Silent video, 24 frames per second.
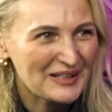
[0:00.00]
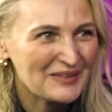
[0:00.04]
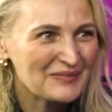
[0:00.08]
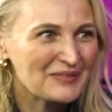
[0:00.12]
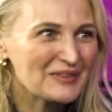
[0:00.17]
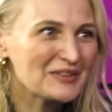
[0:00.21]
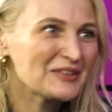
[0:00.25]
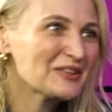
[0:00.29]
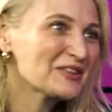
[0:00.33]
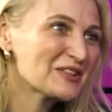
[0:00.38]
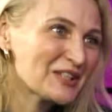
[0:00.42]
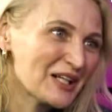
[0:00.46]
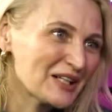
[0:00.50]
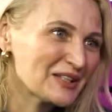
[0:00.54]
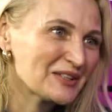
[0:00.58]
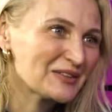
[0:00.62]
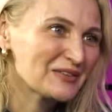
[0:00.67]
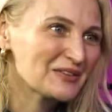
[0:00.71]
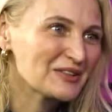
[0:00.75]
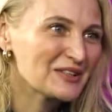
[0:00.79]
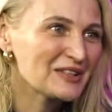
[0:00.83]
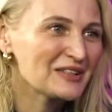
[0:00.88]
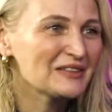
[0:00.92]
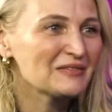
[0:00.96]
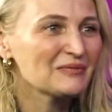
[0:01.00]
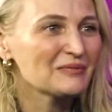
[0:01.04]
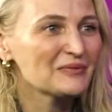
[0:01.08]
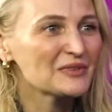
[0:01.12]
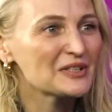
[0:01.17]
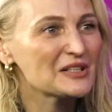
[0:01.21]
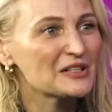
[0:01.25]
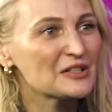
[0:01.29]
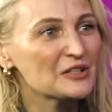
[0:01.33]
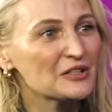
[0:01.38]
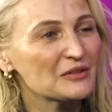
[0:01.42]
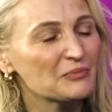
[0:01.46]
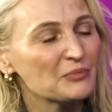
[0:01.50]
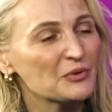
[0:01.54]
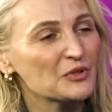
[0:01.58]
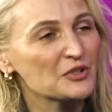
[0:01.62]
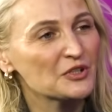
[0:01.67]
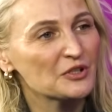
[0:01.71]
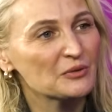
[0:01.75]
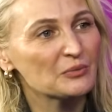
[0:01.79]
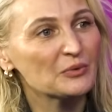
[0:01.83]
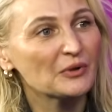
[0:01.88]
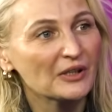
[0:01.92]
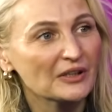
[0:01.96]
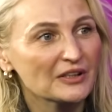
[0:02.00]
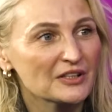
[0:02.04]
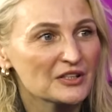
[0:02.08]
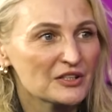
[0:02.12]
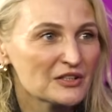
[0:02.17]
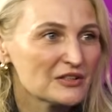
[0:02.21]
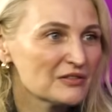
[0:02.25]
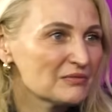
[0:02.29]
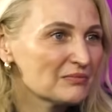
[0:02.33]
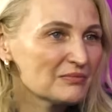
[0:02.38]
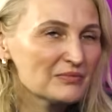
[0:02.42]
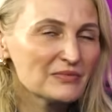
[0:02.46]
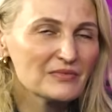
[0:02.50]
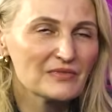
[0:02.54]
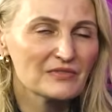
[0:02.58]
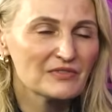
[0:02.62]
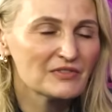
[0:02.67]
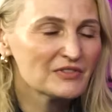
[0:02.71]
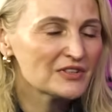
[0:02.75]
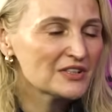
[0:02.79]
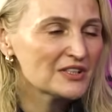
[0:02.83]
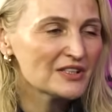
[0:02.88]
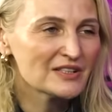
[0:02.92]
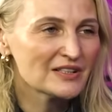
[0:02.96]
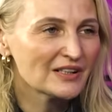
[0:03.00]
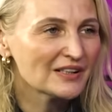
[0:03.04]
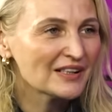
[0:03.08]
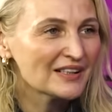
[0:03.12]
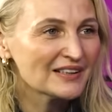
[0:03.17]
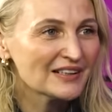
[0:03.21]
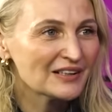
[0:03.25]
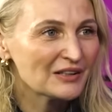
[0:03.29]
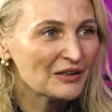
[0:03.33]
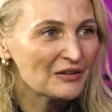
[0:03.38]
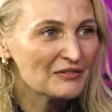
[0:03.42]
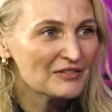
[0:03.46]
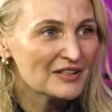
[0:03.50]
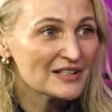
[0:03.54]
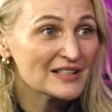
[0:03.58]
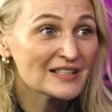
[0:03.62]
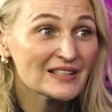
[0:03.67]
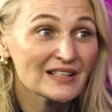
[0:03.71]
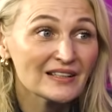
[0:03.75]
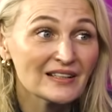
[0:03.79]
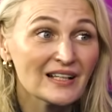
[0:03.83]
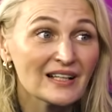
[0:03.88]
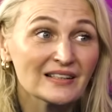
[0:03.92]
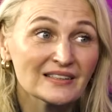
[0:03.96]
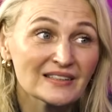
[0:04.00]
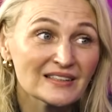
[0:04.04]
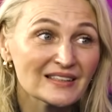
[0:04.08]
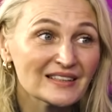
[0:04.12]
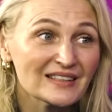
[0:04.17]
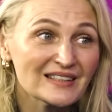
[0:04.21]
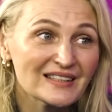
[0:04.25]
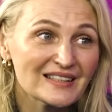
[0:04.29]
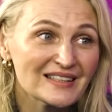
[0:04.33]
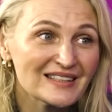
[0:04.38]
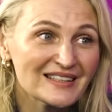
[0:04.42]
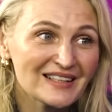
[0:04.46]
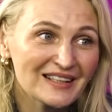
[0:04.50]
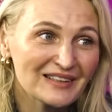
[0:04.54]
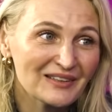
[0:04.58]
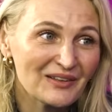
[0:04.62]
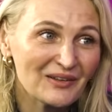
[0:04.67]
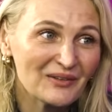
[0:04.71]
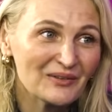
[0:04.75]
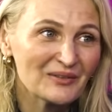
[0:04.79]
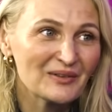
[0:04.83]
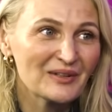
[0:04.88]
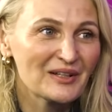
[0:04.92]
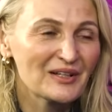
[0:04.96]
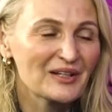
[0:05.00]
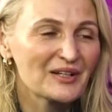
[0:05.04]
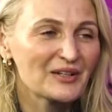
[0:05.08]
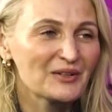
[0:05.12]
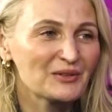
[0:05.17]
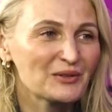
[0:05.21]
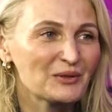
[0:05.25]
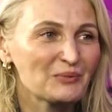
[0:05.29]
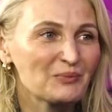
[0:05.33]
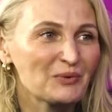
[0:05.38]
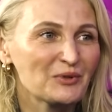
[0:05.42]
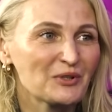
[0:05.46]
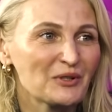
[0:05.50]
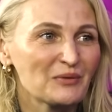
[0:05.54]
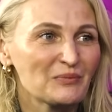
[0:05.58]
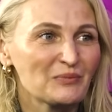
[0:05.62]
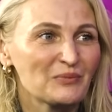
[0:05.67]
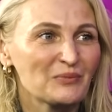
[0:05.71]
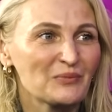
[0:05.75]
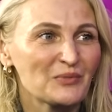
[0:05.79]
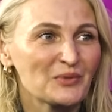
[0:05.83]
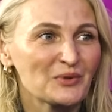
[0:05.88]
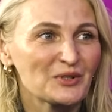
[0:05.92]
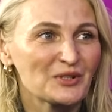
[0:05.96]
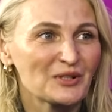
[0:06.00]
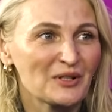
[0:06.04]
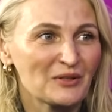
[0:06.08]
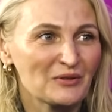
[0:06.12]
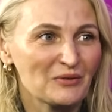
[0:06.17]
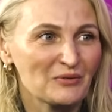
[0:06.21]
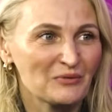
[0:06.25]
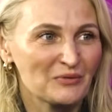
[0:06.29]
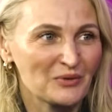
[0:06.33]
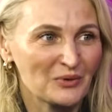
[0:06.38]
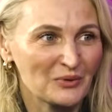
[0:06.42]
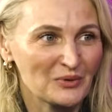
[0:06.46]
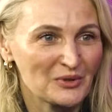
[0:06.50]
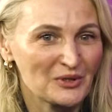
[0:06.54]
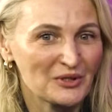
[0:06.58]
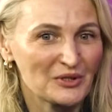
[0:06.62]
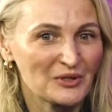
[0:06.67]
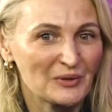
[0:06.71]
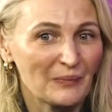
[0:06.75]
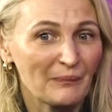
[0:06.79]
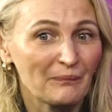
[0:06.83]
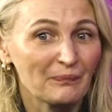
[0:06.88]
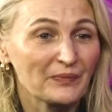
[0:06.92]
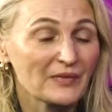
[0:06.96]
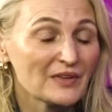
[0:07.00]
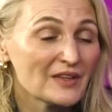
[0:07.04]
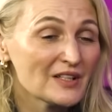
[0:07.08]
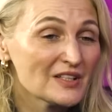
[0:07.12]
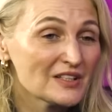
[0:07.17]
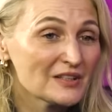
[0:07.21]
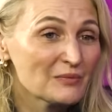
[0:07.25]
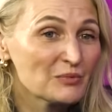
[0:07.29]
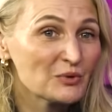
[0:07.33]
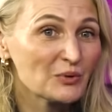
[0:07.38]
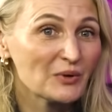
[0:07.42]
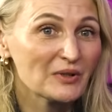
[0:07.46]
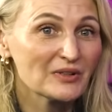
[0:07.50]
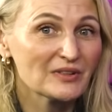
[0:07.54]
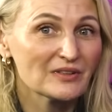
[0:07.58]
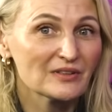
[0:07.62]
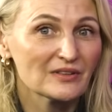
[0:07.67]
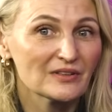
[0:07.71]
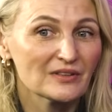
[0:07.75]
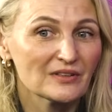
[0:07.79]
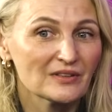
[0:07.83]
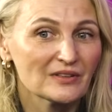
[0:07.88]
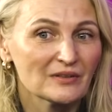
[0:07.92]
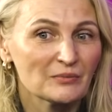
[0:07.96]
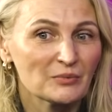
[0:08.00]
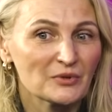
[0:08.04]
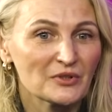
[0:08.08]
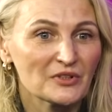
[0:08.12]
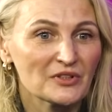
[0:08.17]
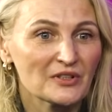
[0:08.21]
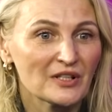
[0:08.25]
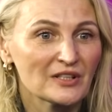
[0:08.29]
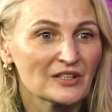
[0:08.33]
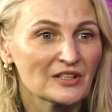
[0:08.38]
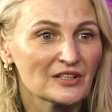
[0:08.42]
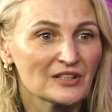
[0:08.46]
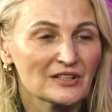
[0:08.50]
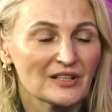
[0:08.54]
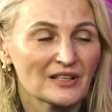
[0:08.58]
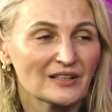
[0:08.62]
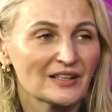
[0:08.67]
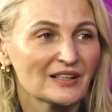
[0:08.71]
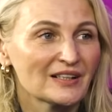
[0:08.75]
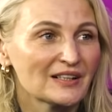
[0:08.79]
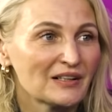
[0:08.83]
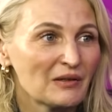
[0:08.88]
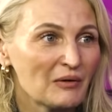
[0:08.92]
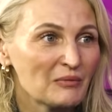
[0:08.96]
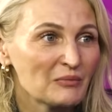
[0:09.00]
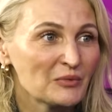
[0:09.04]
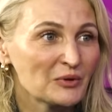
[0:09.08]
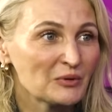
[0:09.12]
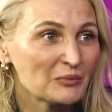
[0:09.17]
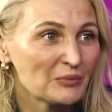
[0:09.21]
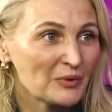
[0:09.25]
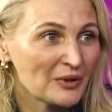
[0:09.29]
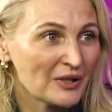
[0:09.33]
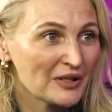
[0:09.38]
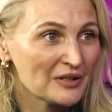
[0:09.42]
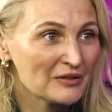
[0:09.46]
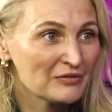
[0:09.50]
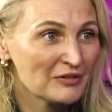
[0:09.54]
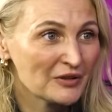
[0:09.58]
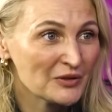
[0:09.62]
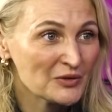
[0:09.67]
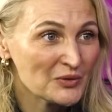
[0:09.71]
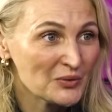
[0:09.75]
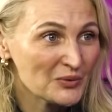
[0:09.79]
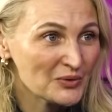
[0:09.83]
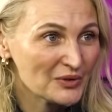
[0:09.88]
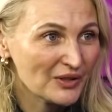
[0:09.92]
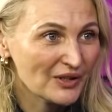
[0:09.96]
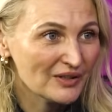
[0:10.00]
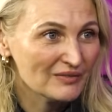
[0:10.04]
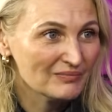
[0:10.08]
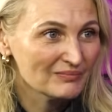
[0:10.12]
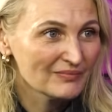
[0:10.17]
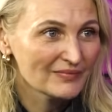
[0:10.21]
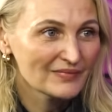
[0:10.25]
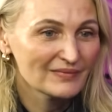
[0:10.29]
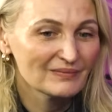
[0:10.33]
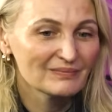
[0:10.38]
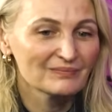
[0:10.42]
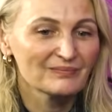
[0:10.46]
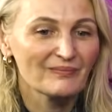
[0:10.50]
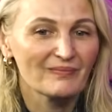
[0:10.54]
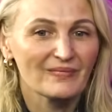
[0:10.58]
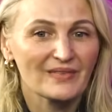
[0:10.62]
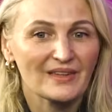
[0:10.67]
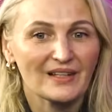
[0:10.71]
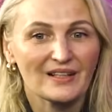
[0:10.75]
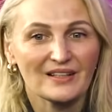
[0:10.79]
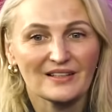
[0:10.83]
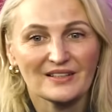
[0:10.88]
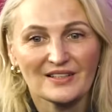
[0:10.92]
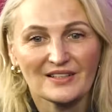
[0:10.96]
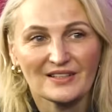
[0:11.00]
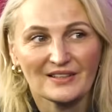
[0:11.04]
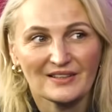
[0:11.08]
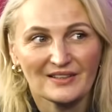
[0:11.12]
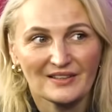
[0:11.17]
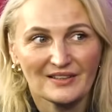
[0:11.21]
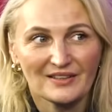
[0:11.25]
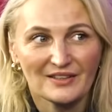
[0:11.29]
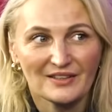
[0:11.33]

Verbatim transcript: I jakby do czasu. Czyli myślę, że potrzebuję też się zregenerować, zatęsknić ze sceną, żeby potem móc na nią wrócić. I teraz na przykład y, przez ostatnie 3 lata grałam mój projekt francuski, że